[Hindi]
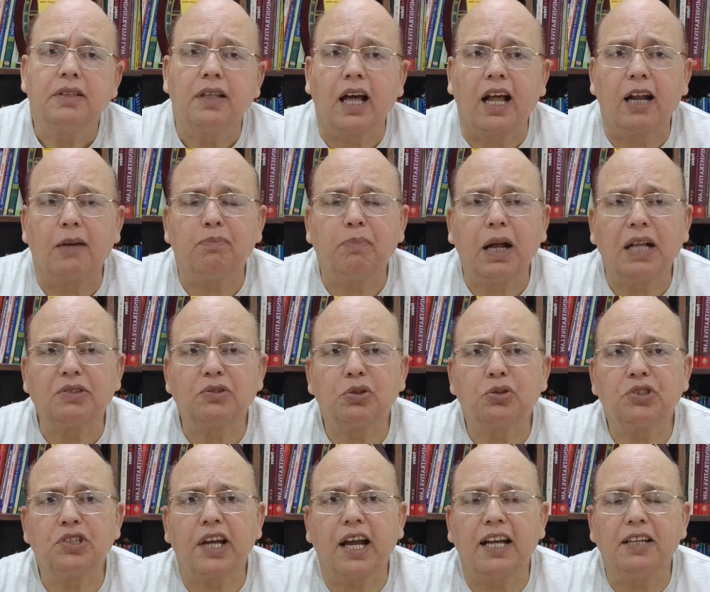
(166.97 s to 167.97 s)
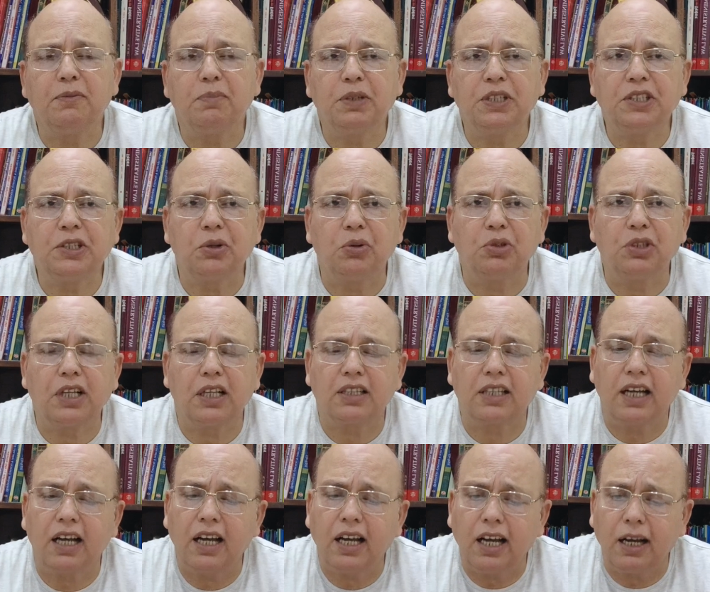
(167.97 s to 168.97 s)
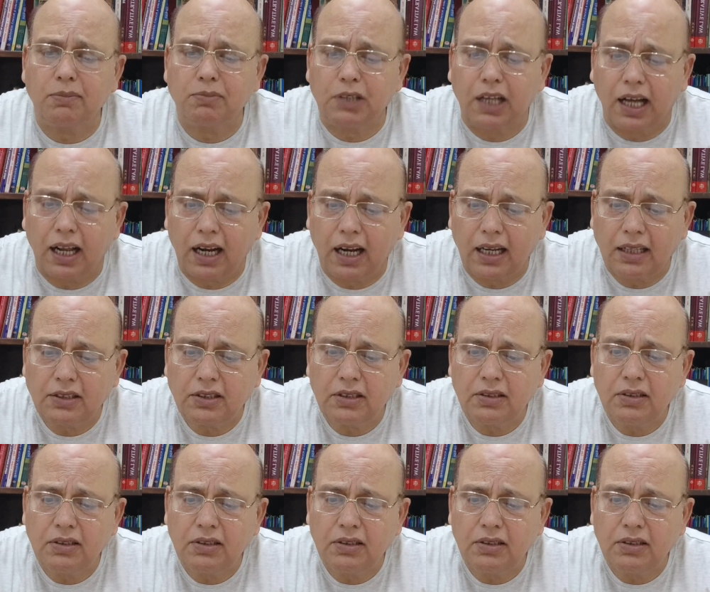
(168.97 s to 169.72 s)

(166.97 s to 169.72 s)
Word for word: धारा 506 आईपीसी होता था अब धारा